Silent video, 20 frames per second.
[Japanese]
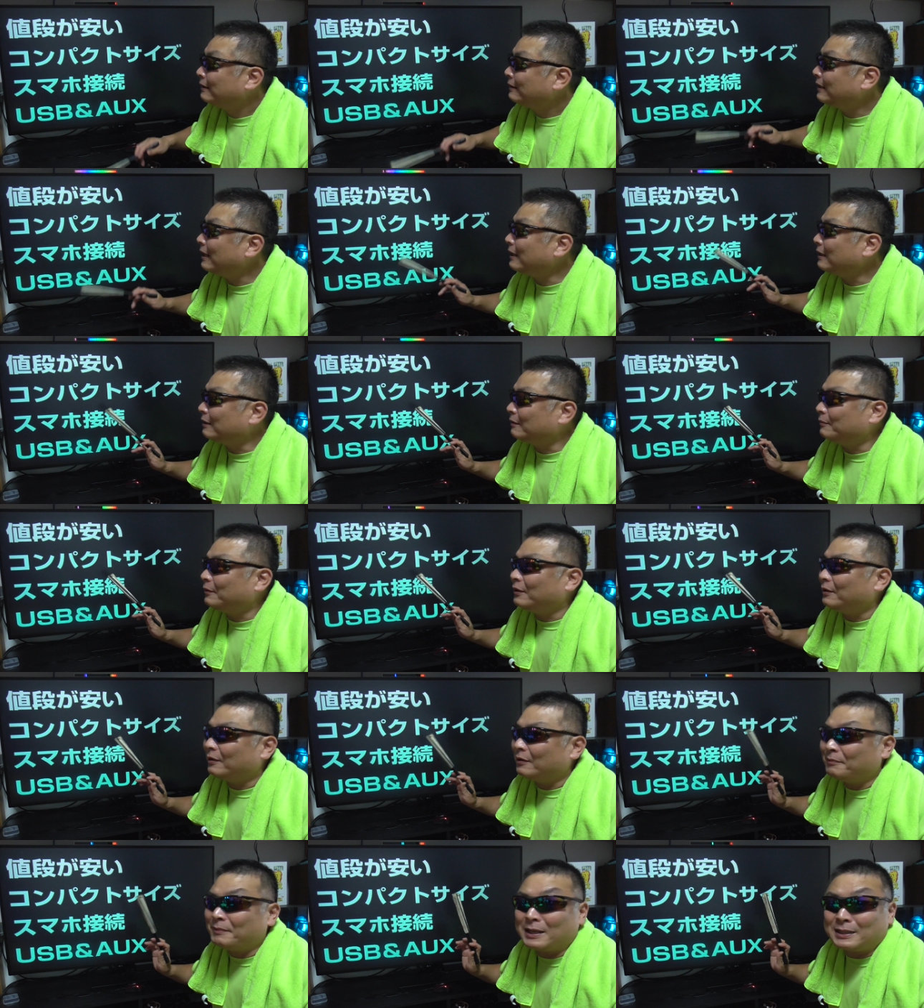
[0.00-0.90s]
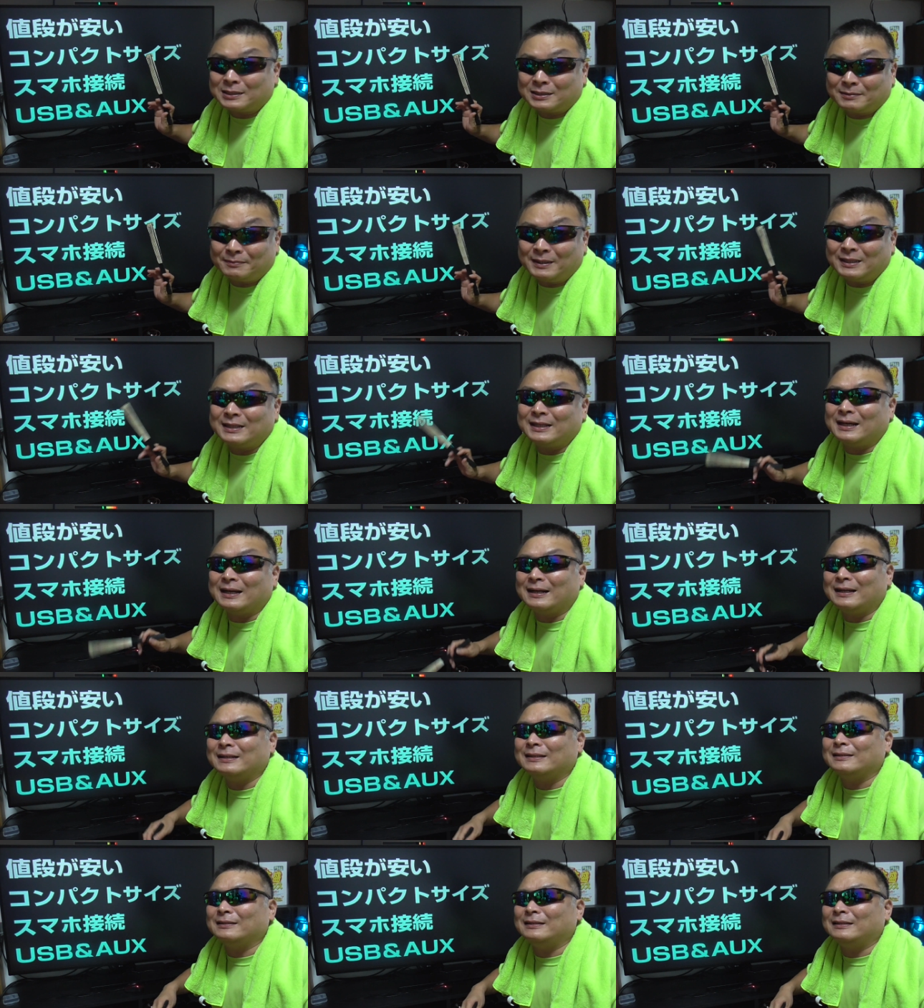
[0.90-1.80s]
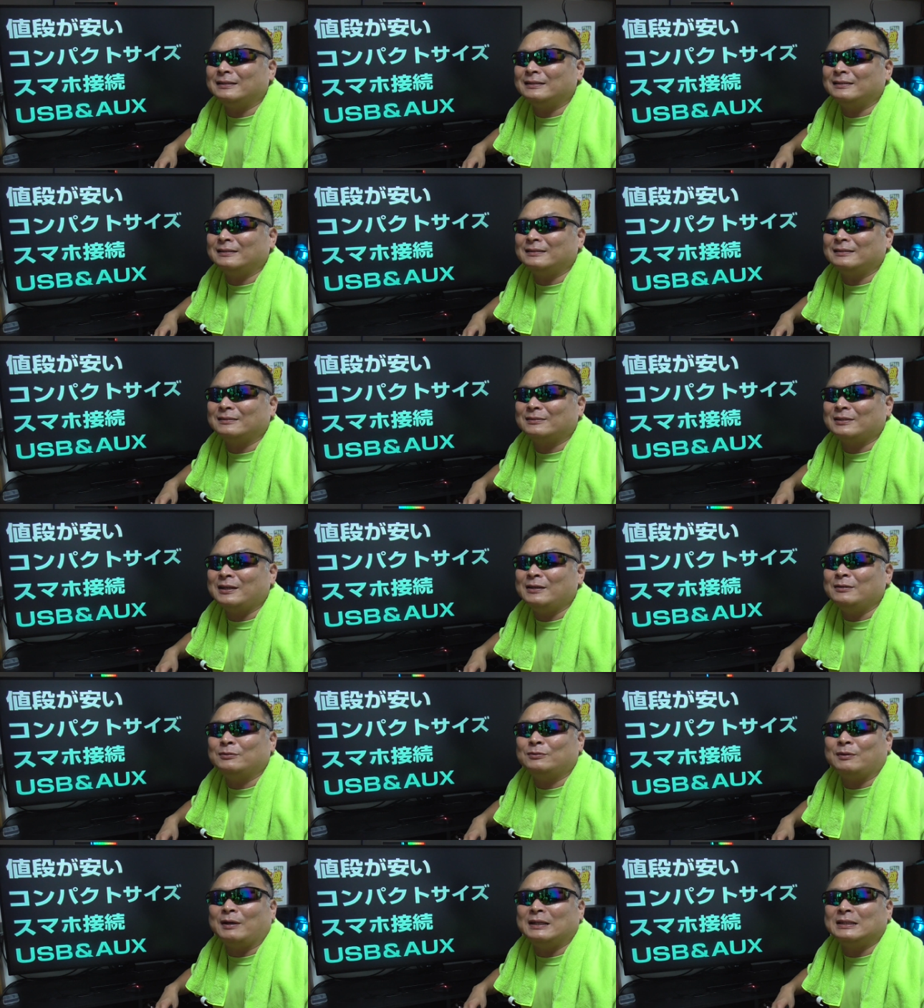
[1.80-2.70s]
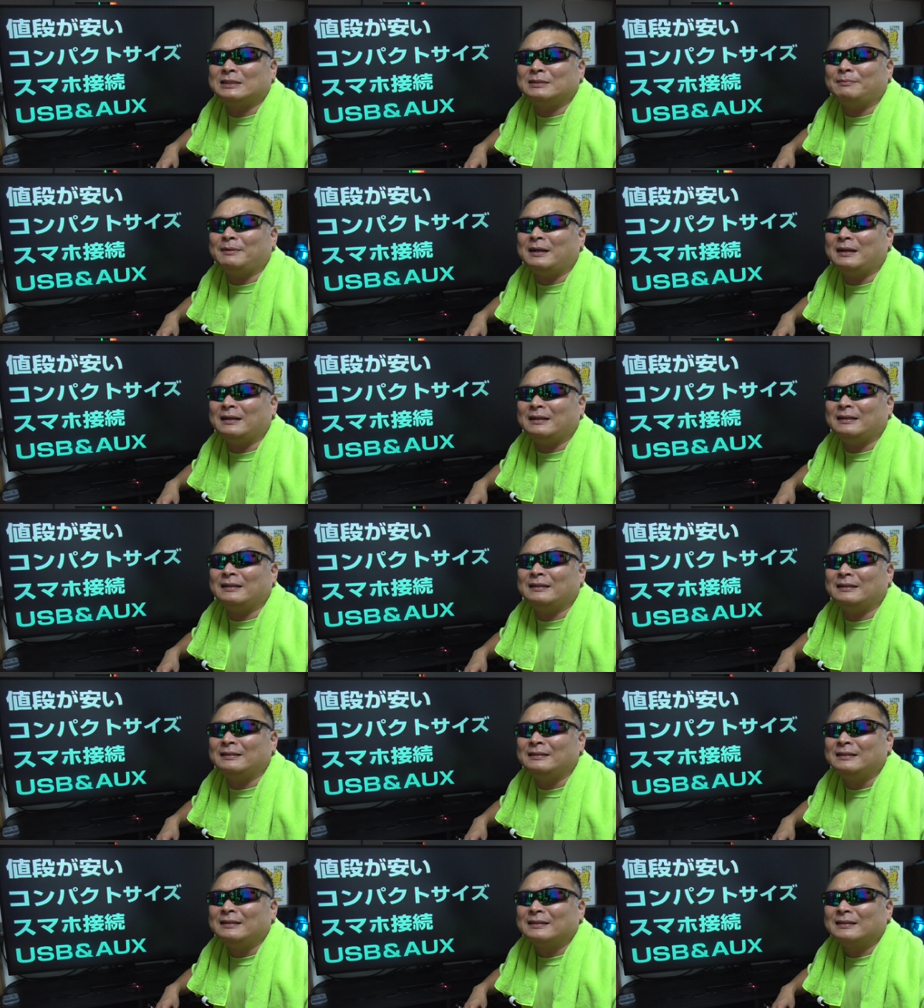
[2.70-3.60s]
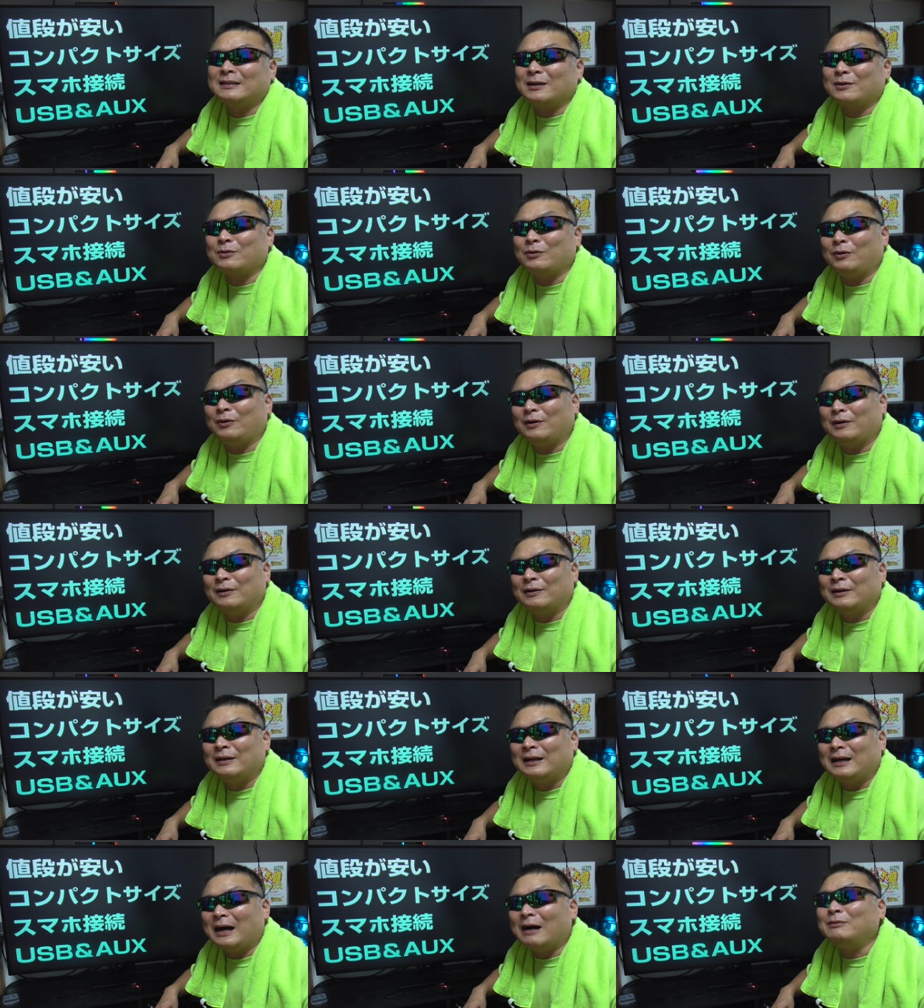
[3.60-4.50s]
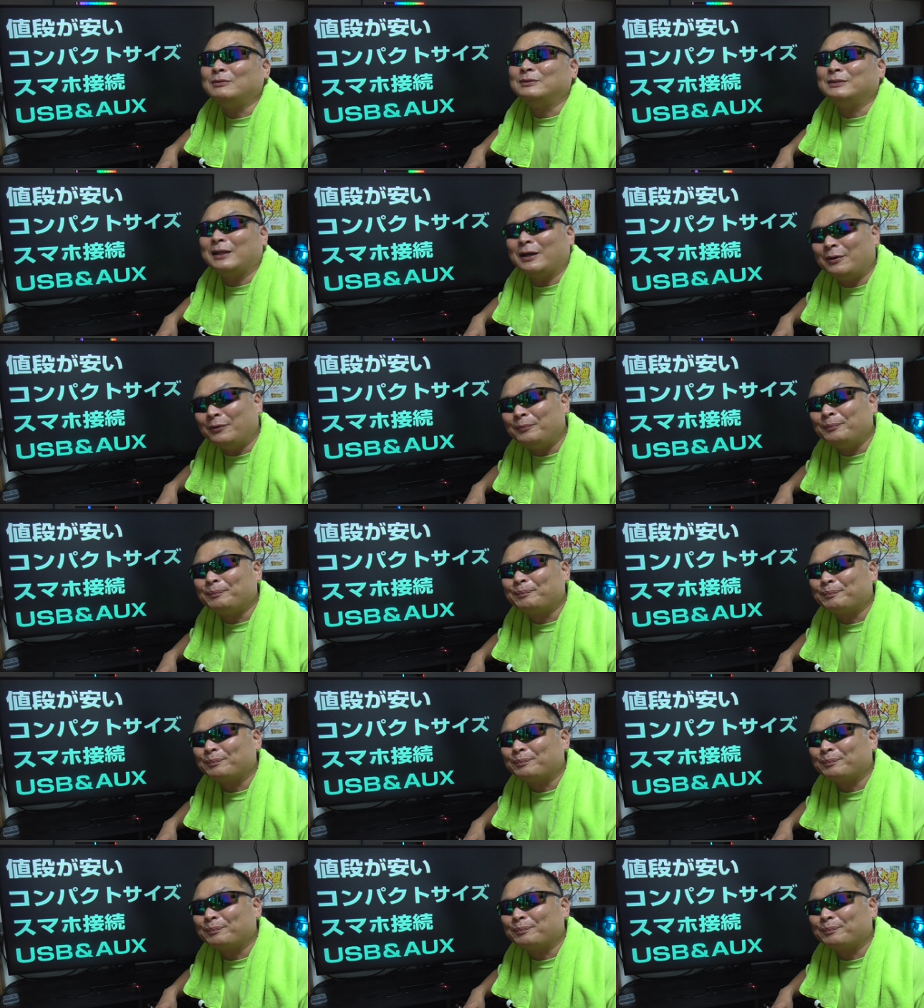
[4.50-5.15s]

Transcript: だけども、マルチメディアが、経営運動は一番結構合うんだよ。